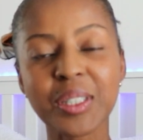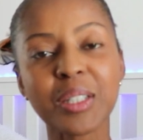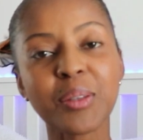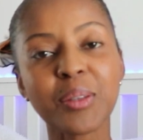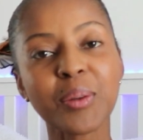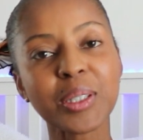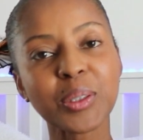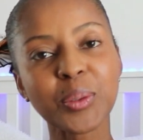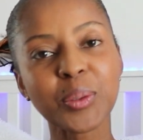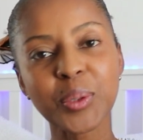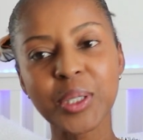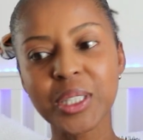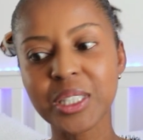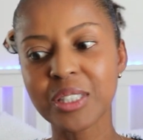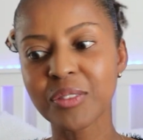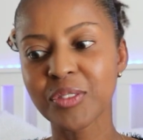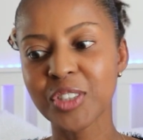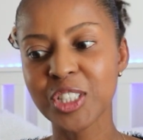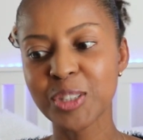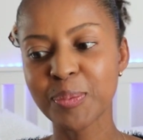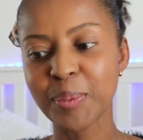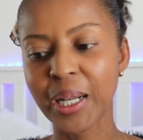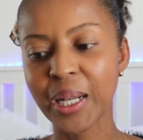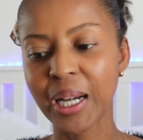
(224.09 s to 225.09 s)
Enquanto isso, eu
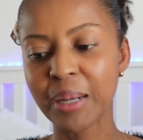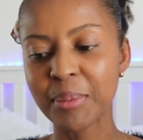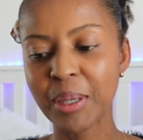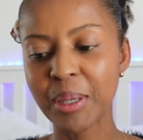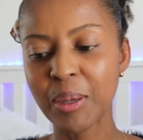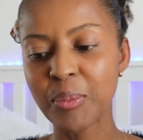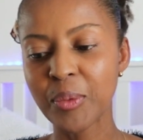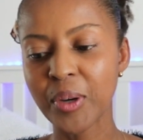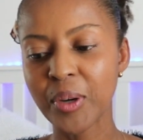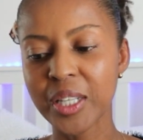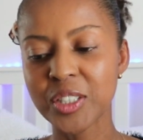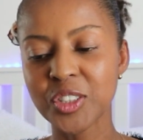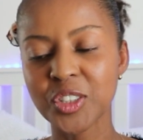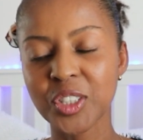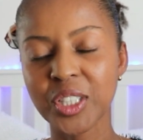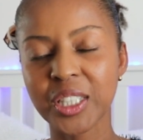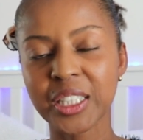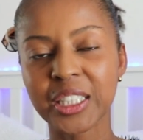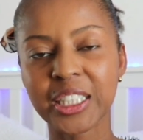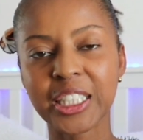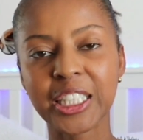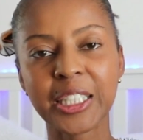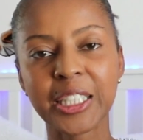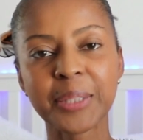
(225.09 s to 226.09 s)
vou esperar minhas
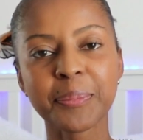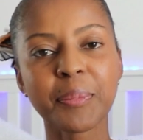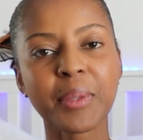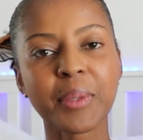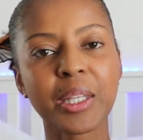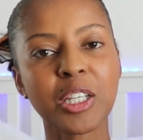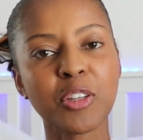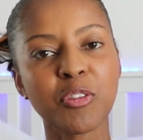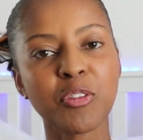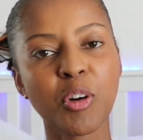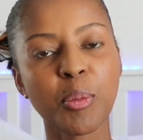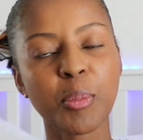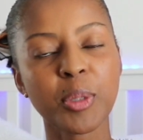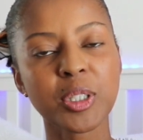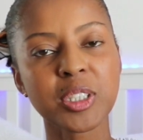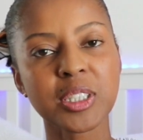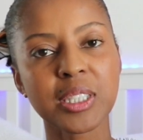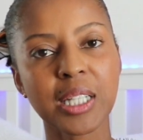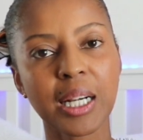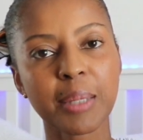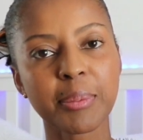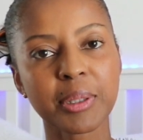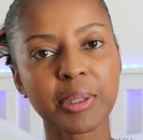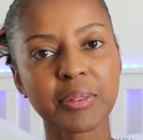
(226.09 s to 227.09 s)
moedinhas aqui e eu vou
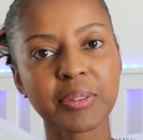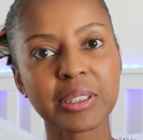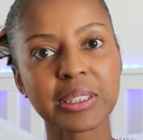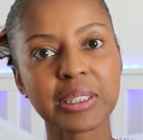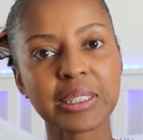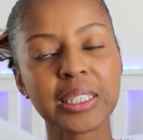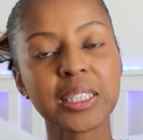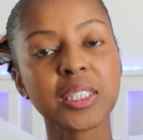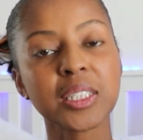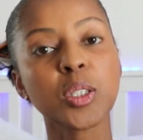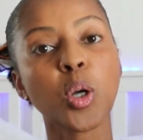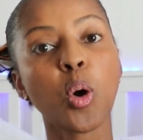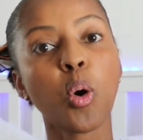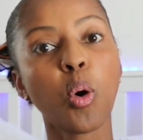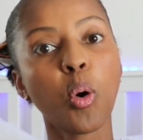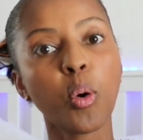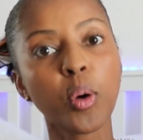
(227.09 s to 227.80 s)
mostrar para vocês